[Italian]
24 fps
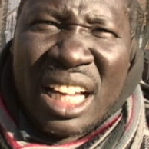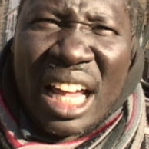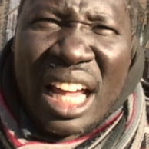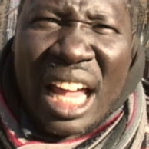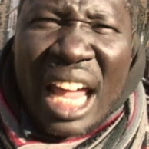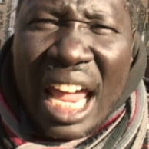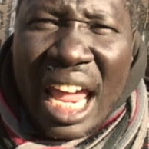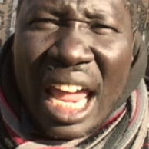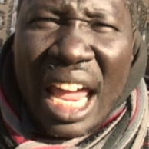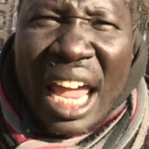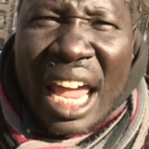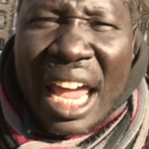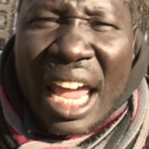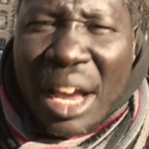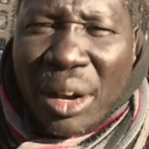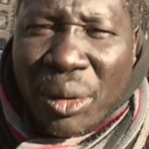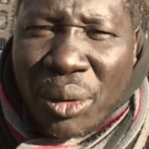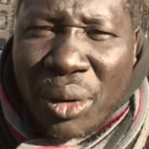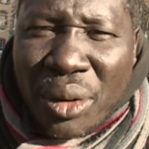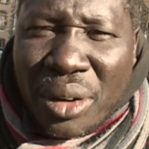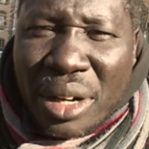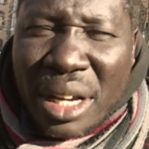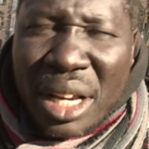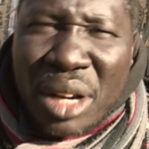E, e,
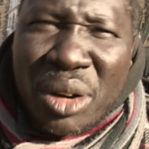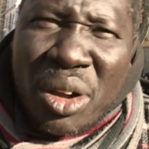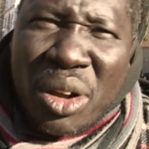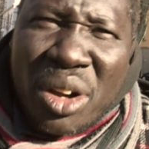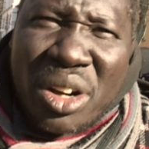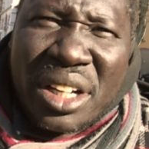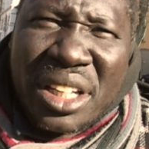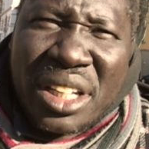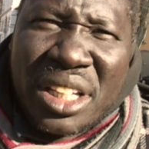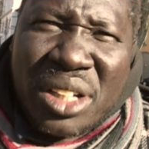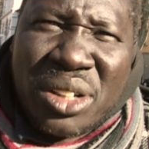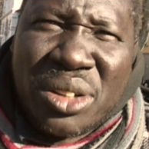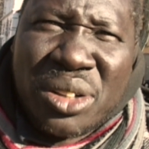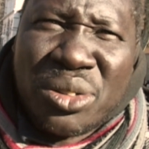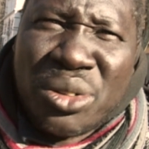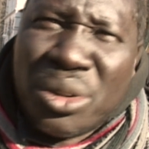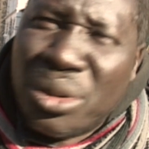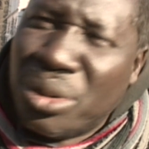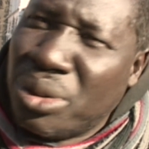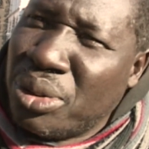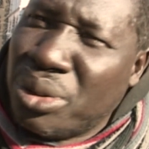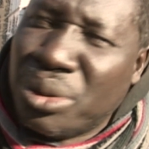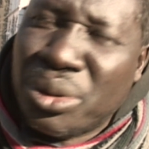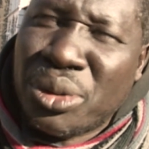e loro
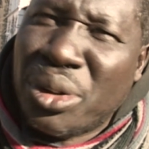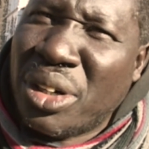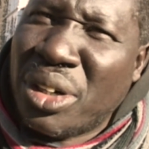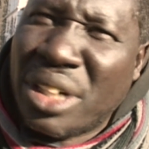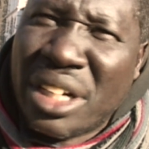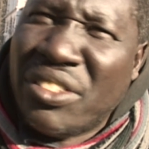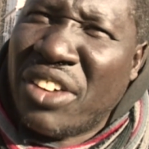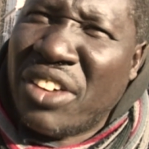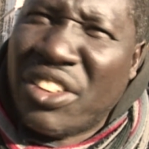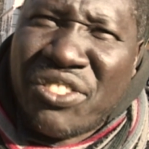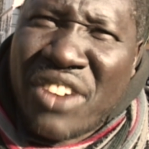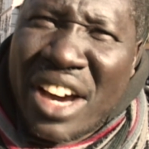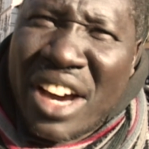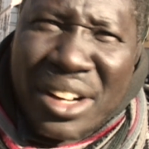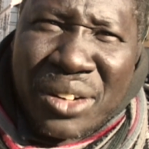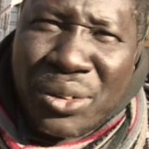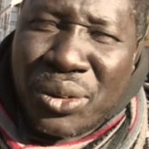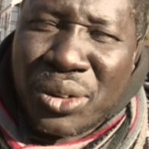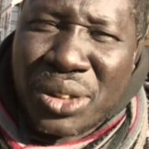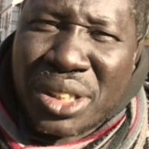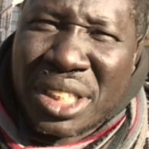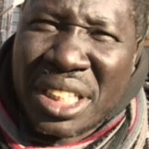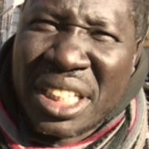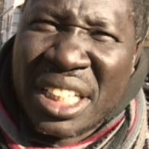dicono che non deve fare
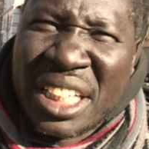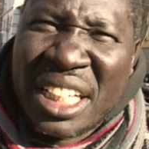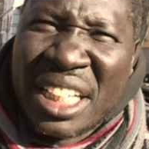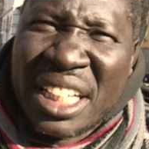così.